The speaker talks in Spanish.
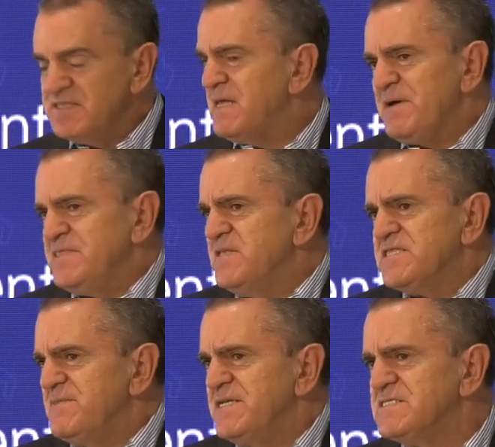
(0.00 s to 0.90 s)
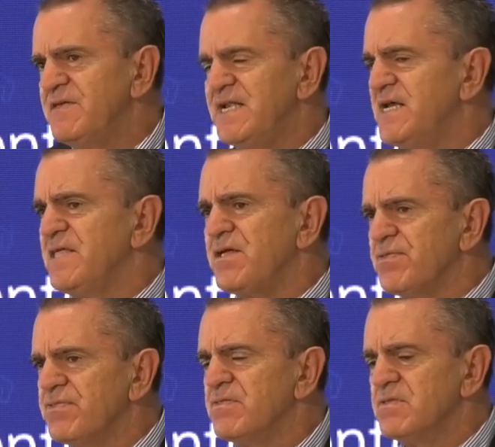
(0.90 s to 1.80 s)
independientemente de la edad,
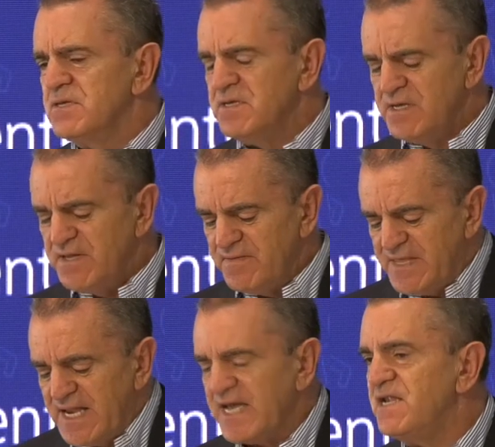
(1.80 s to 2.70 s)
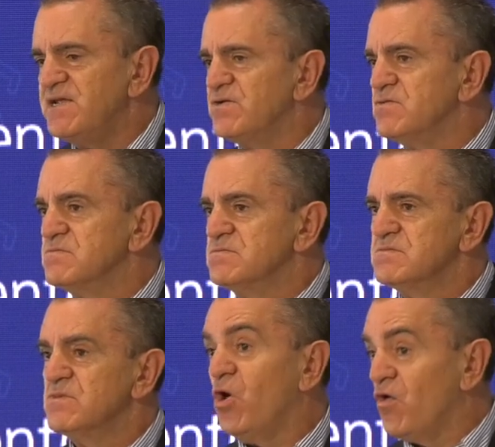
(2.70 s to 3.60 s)
del género
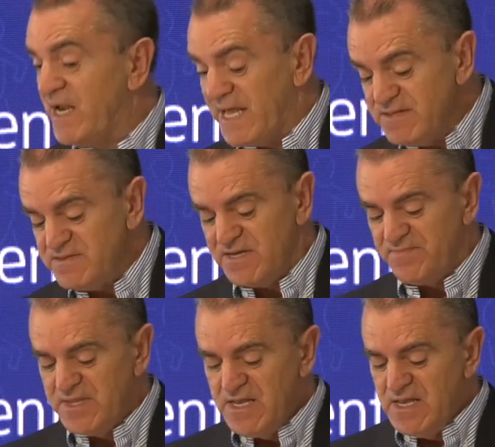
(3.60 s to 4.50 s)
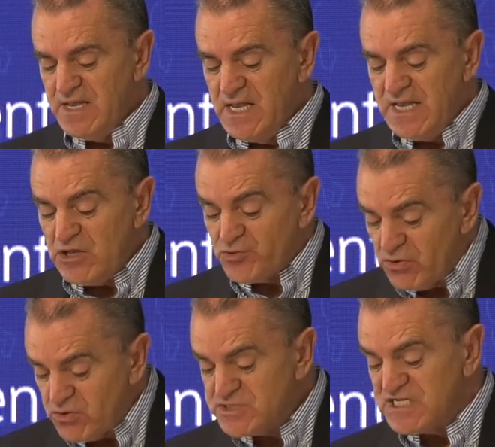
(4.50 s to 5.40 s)
o de la etnia. Y
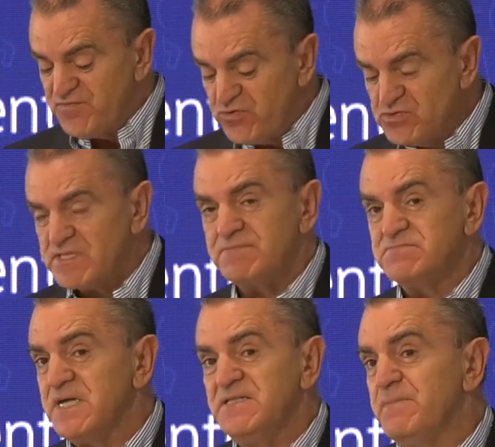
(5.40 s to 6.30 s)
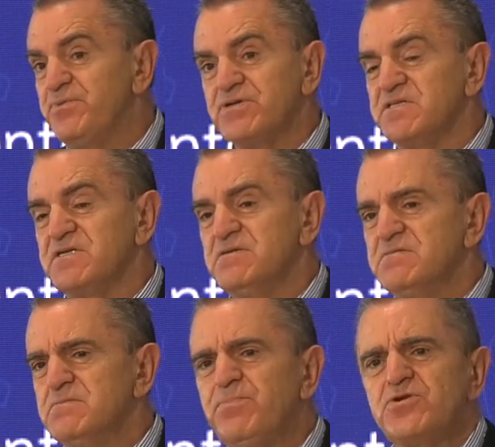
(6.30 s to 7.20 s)
todos disfrutan del deporte,
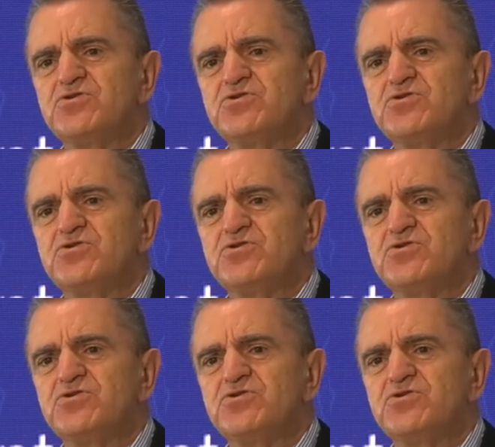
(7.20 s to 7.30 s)
por